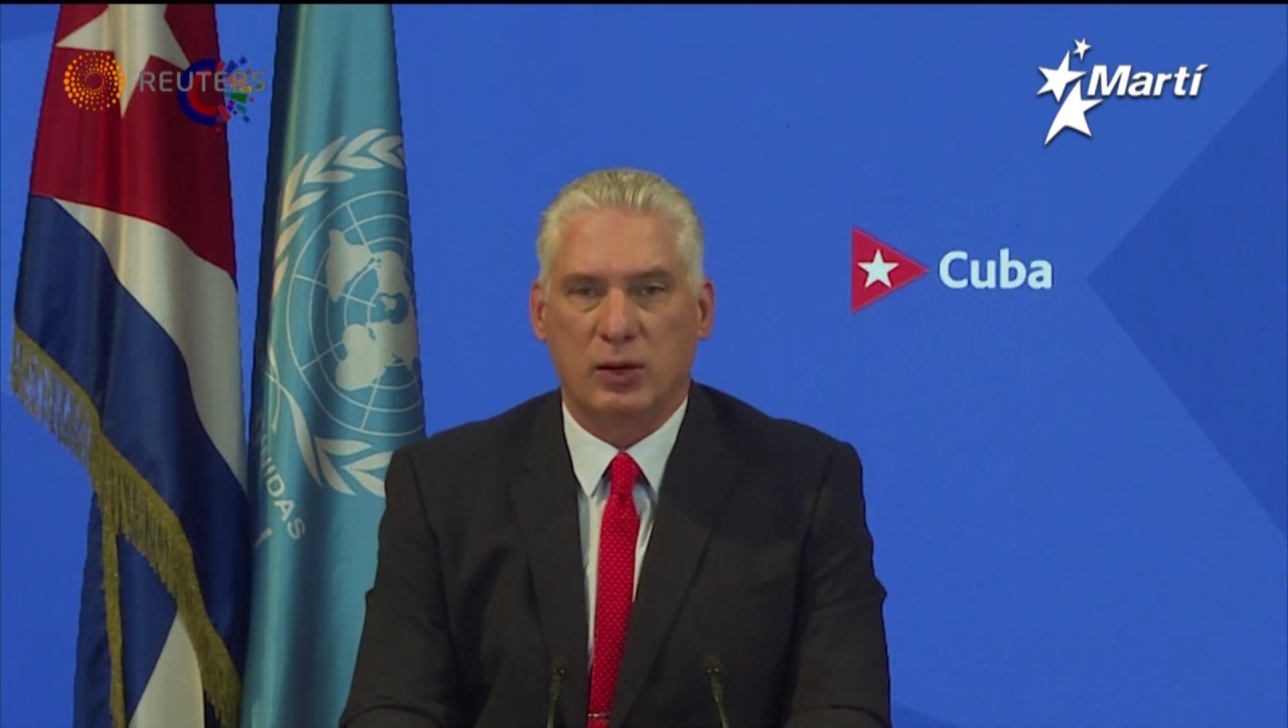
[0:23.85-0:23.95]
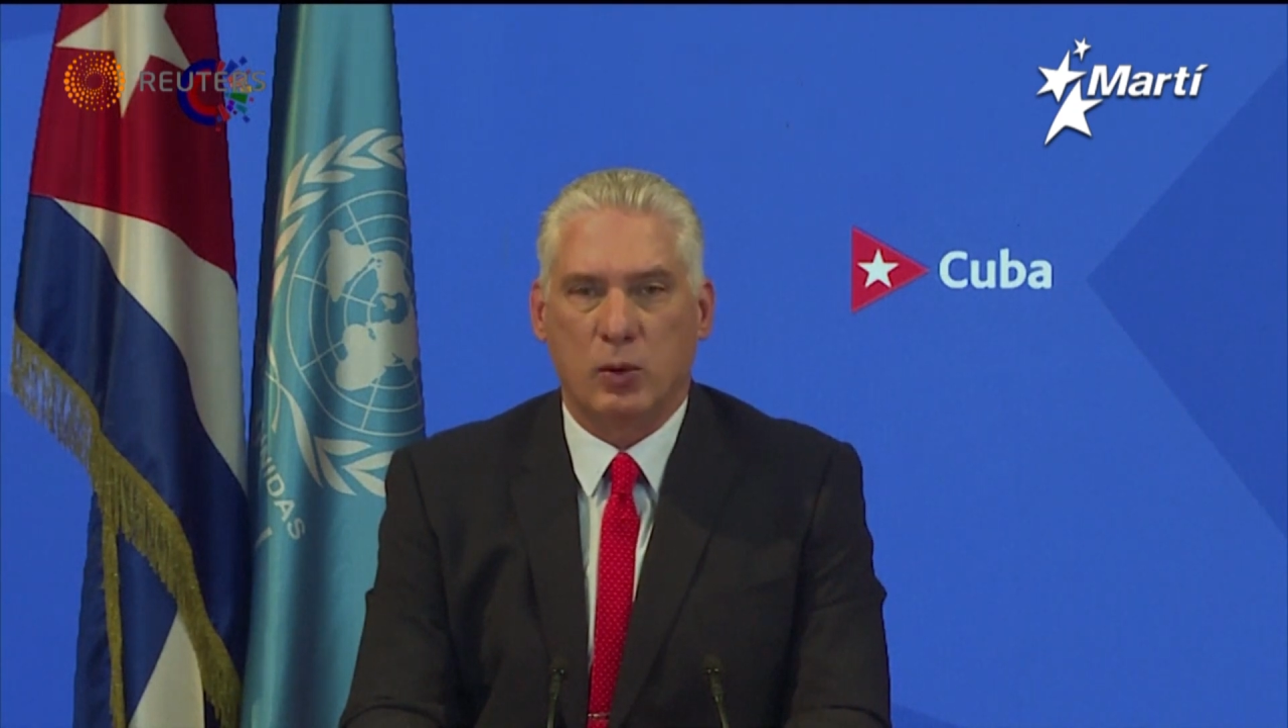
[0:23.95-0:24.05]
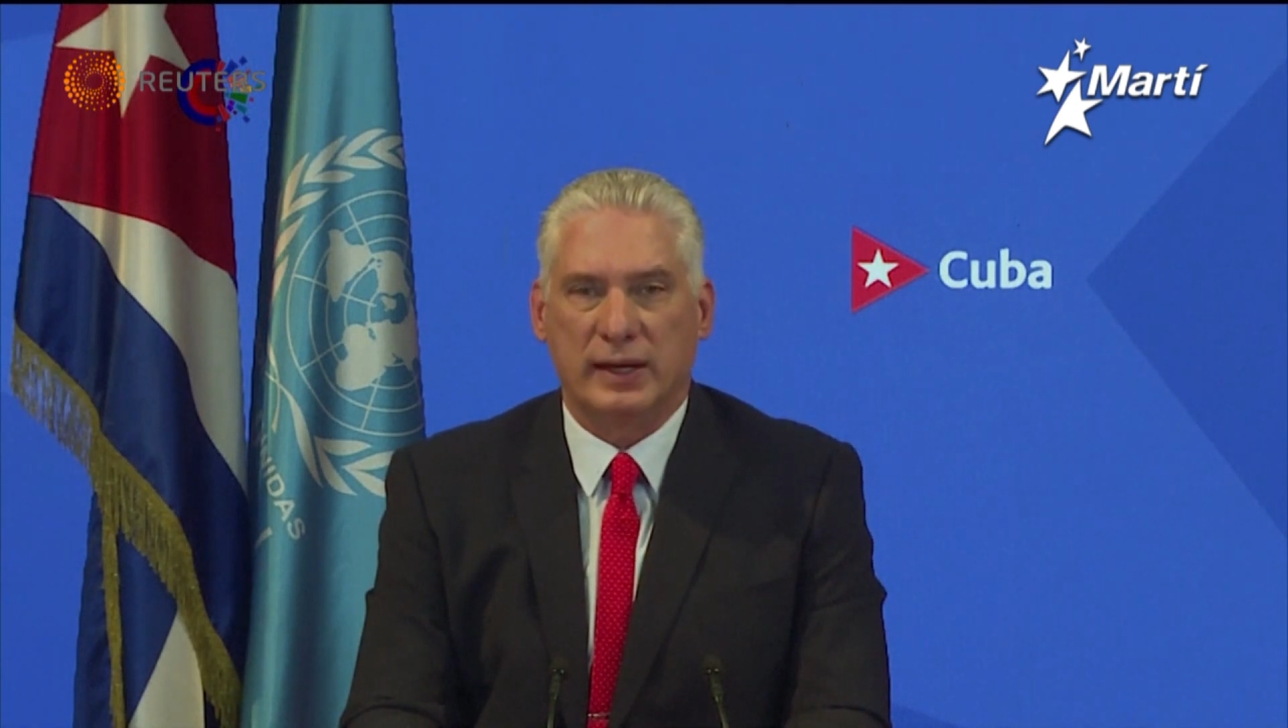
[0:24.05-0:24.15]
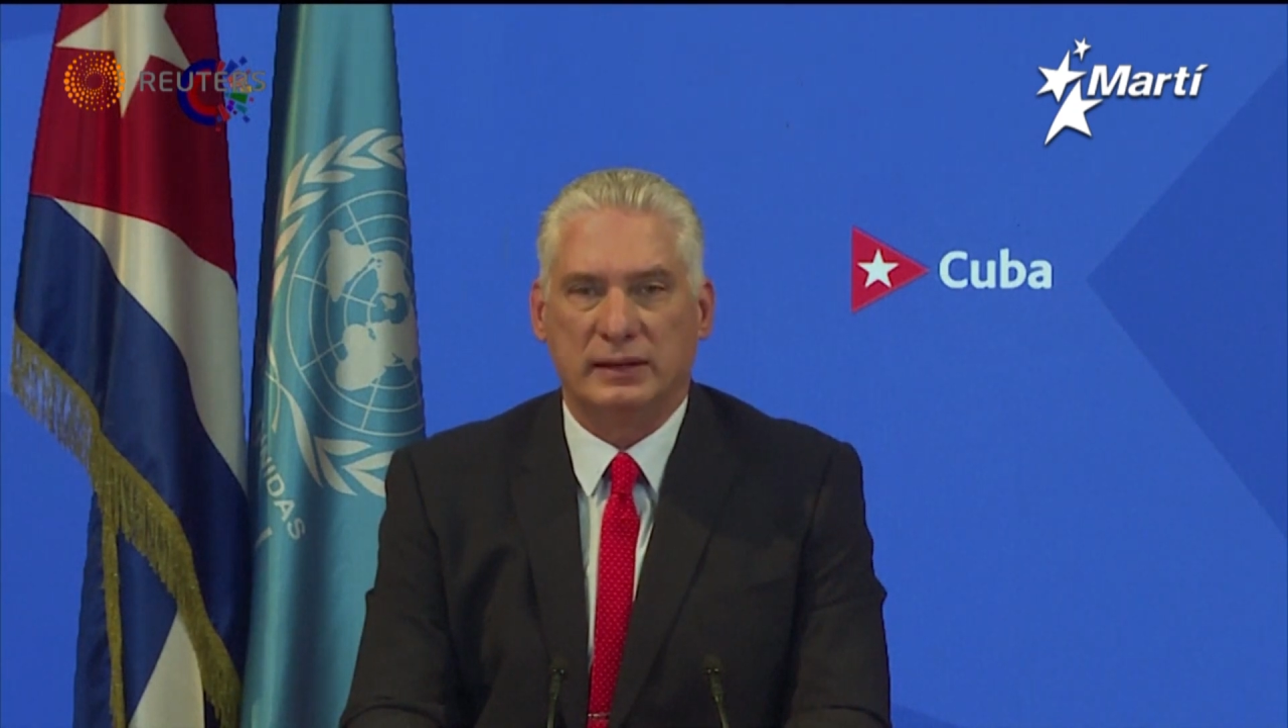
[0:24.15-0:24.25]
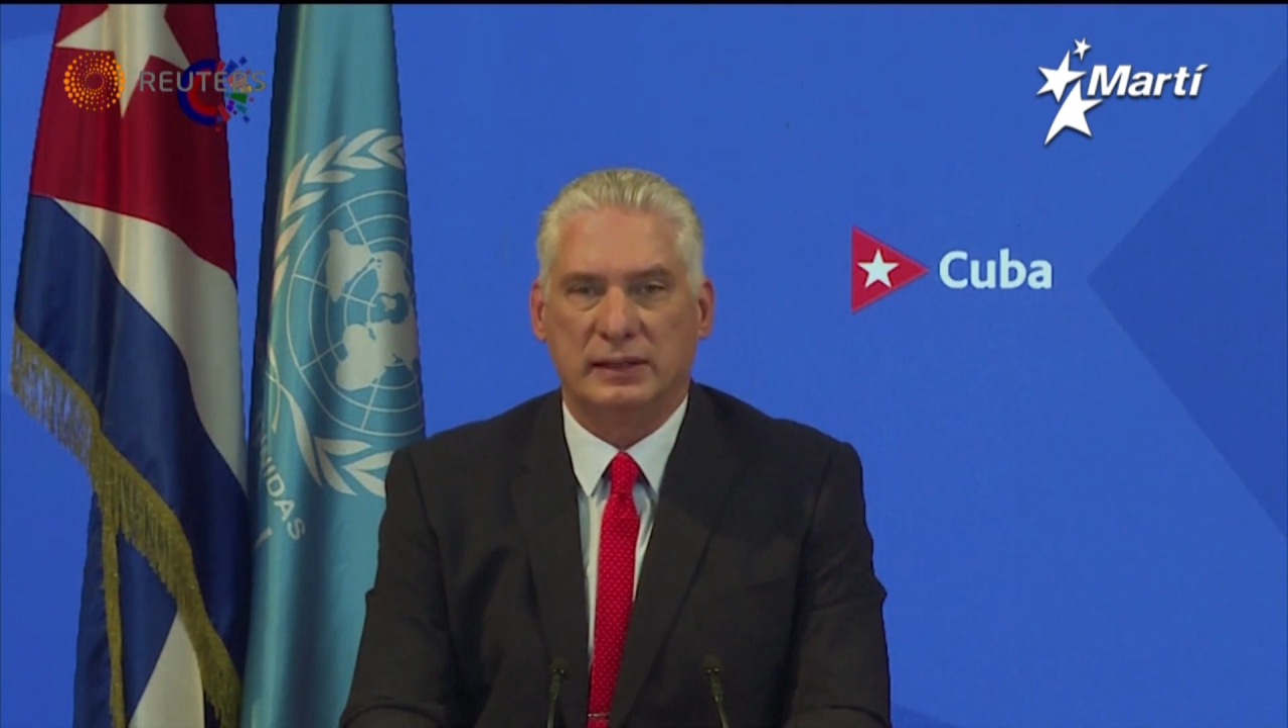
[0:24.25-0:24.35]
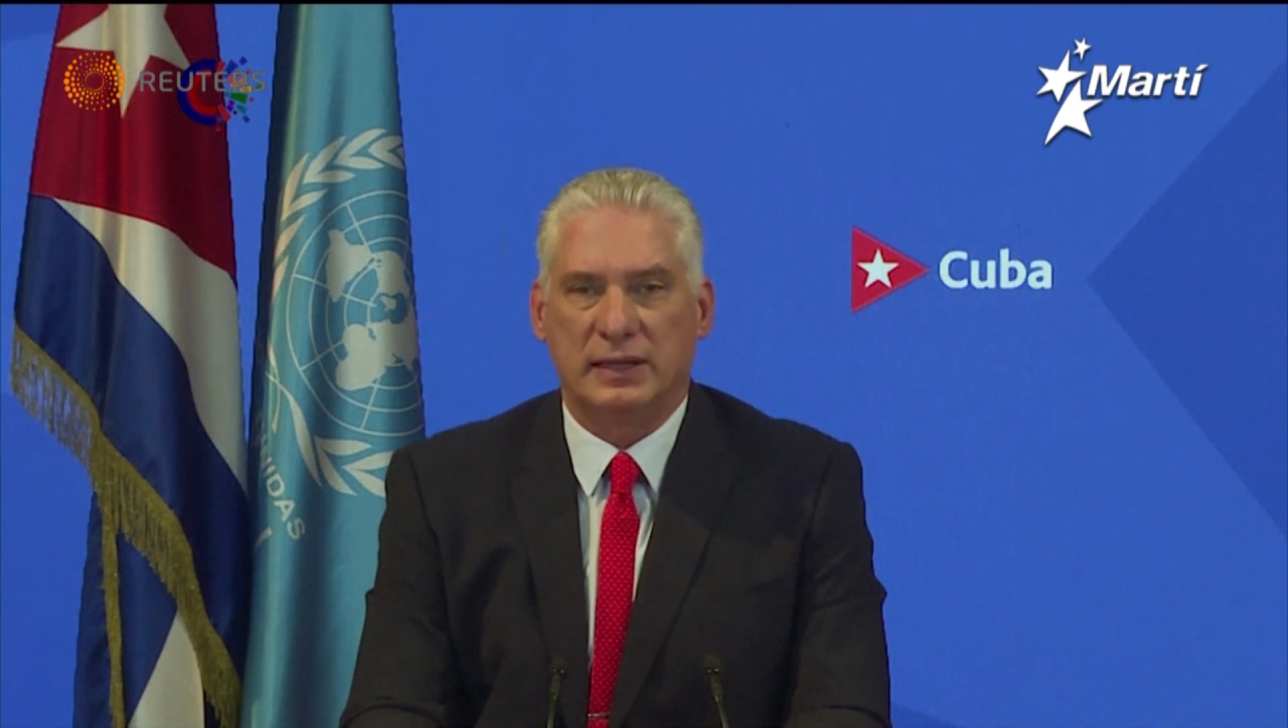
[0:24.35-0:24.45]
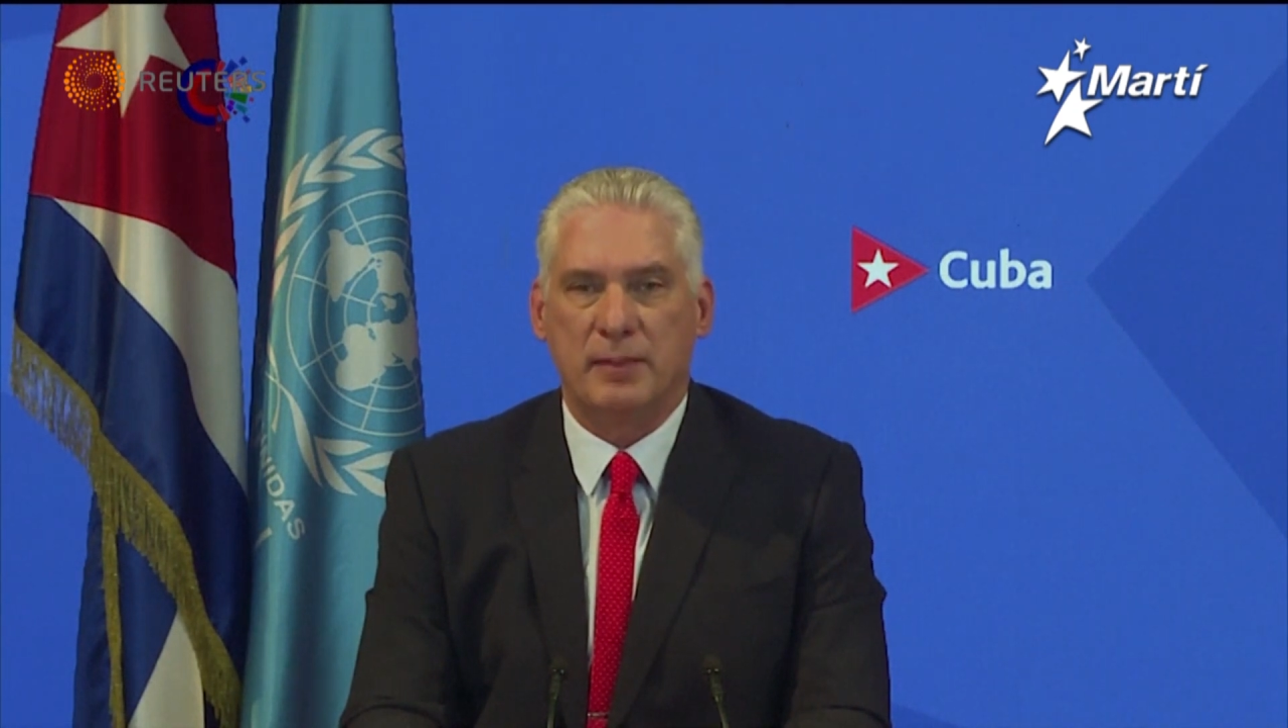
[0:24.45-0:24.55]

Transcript: al régimen